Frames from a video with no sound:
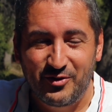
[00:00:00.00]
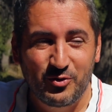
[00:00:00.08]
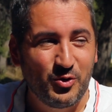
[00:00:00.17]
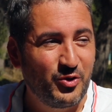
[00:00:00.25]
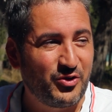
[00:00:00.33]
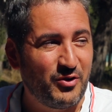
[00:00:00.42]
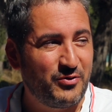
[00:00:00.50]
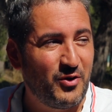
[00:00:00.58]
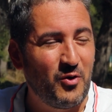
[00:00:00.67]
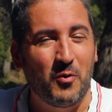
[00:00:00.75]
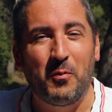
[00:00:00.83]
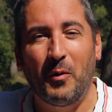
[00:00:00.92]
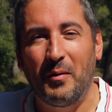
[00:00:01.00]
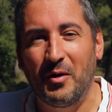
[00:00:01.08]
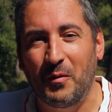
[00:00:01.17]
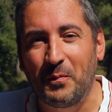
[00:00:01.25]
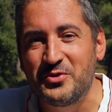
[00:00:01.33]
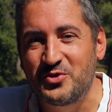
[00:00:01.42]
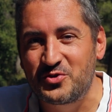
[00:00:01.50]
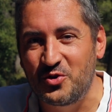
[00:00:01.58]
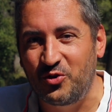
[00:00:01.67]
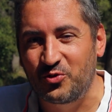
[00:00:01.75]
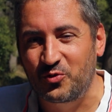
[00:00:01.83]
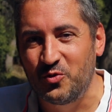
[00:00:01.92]
Nos enfants auront probablement plus de
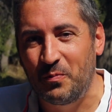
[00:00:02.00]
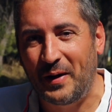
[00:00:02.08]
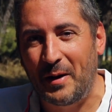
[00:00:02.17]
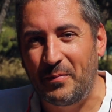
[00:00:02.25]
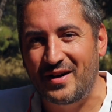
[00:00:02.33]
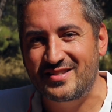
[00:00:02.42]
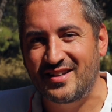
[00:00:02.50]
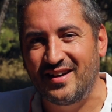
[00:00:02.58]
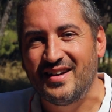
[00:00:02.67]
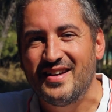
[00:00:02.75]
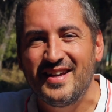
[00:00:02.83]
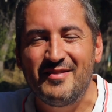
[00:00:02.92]
solutions que nous par rapport à ça.